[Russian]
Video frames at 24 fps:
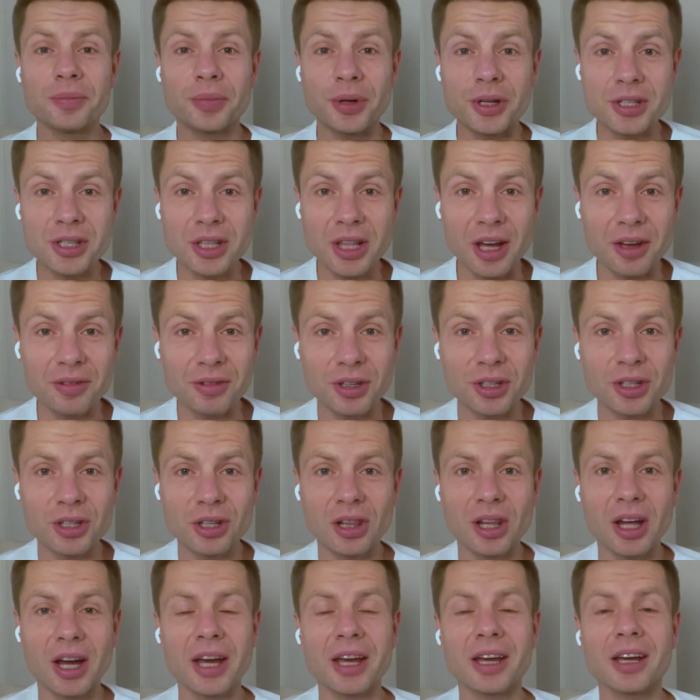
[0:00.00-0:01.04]
поставить
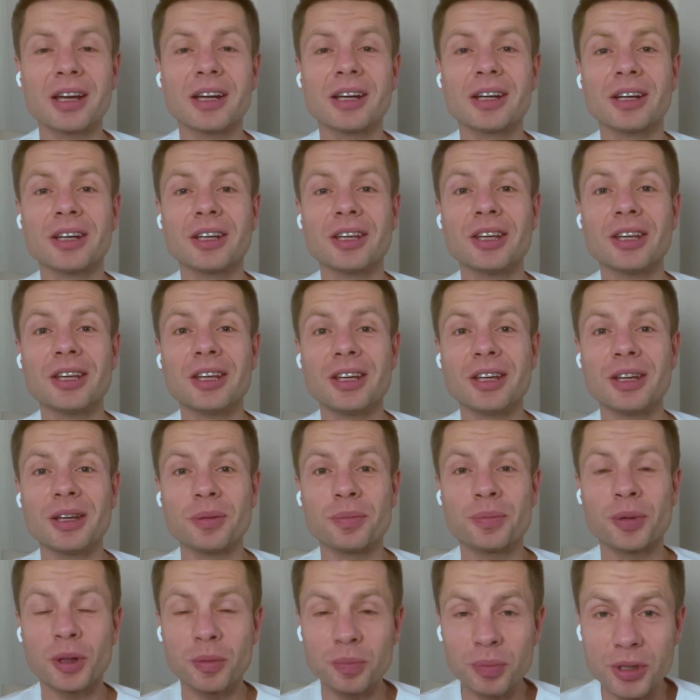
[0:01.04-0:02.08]
лайк и
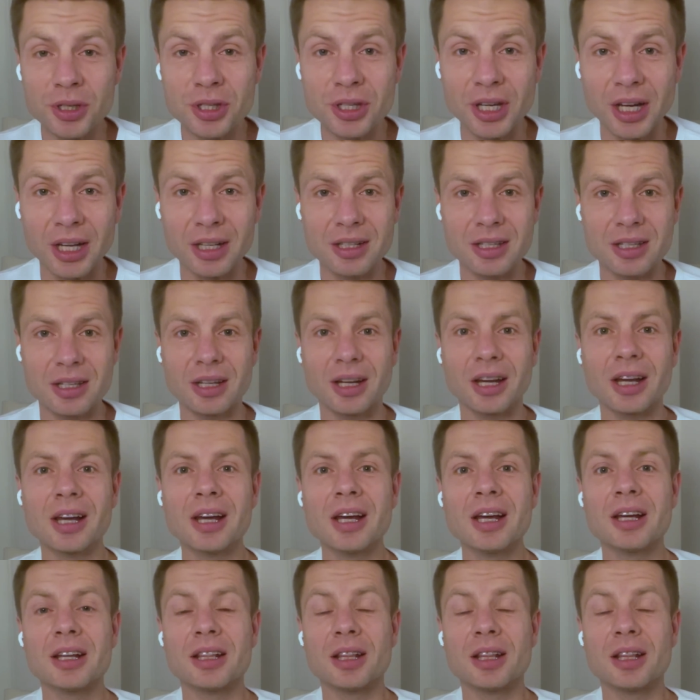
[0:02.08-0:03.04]
подписаться.